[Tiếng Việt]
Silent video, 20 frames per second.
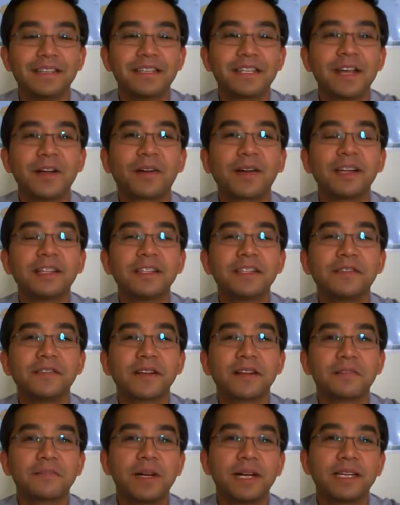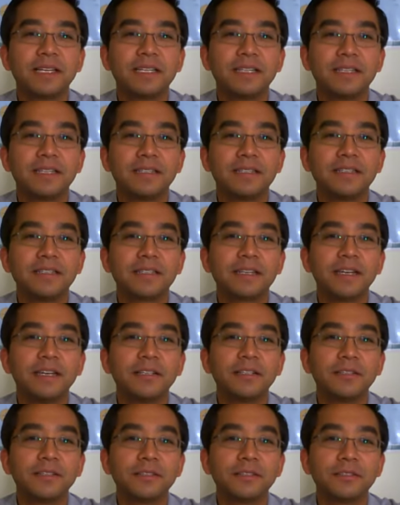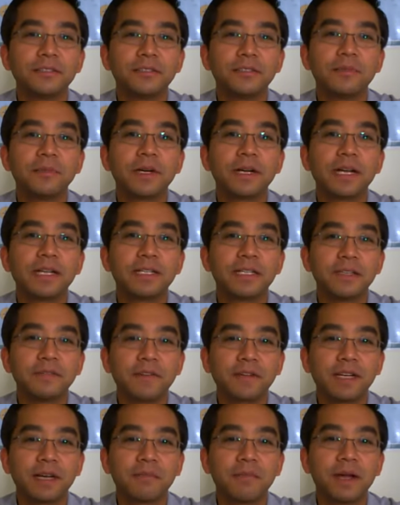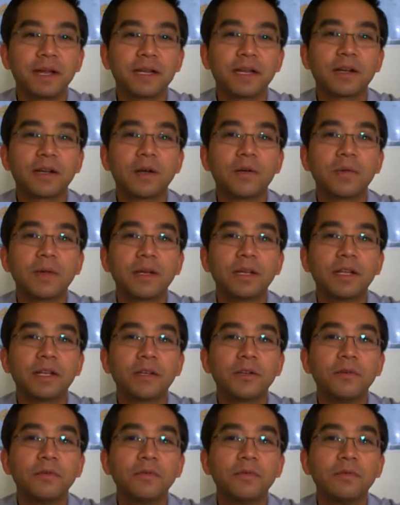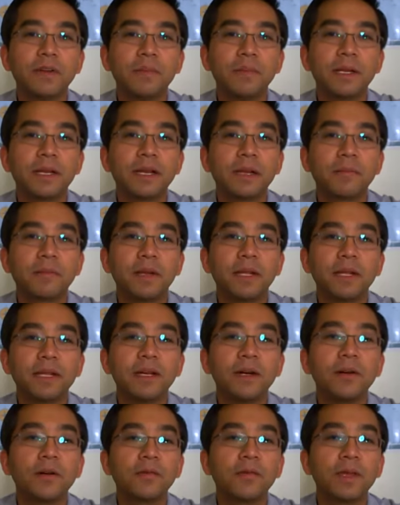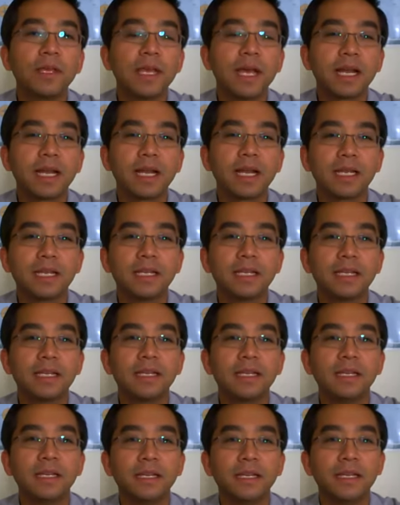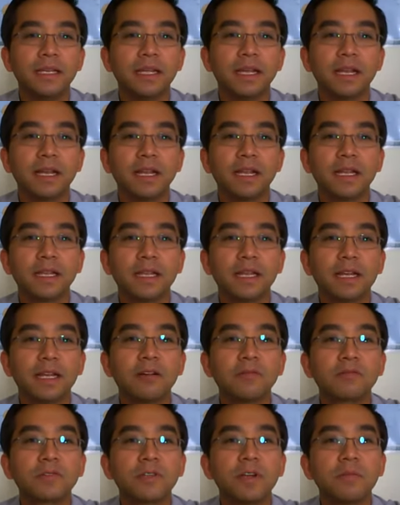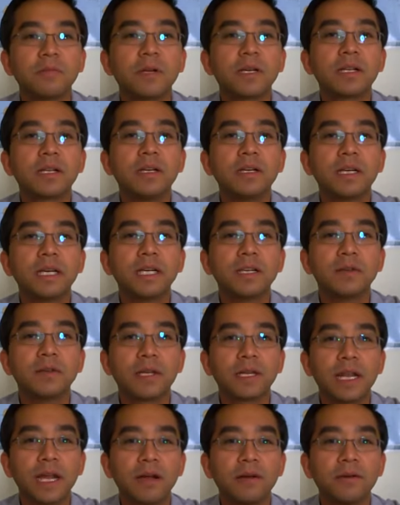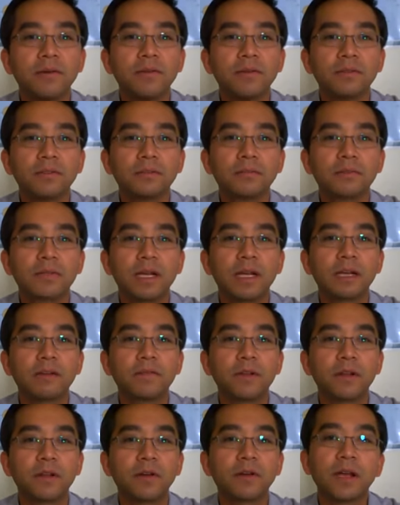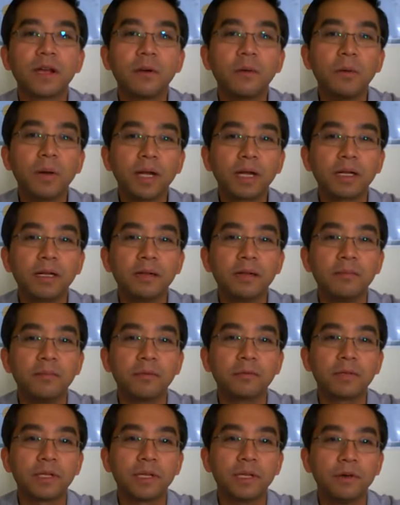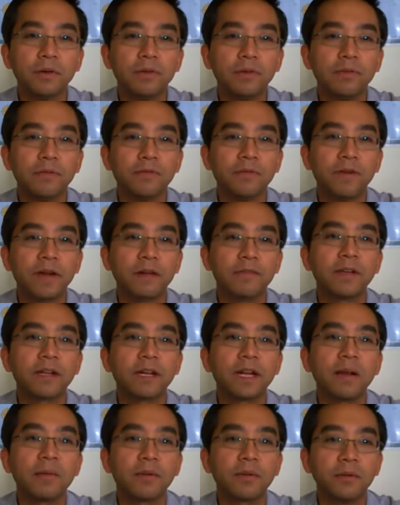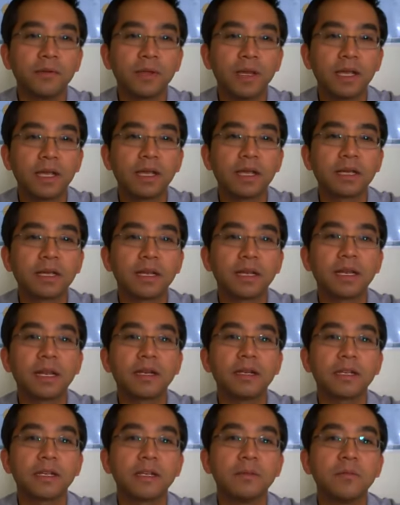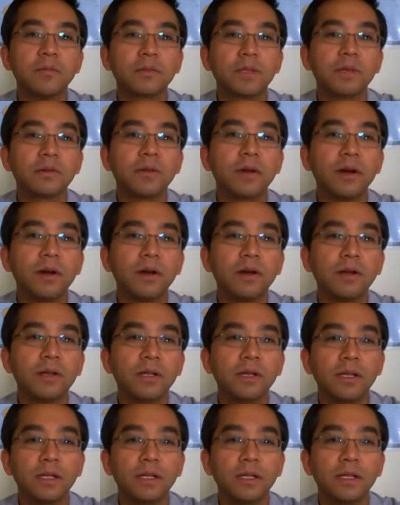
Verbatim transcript: Xin chào các anh chị và các bạn. Trước hết, chúc mừng các anh chị và các bạn đã có quyết định đúng và biết nắm lấy cơ hội quý giá này. Để thành công trong bất cứ kinh doanh nào, chúng ta cần phải có kế hoạch, mục tiêu và việc làm cụ thể để đạt được những mục tiêu đó.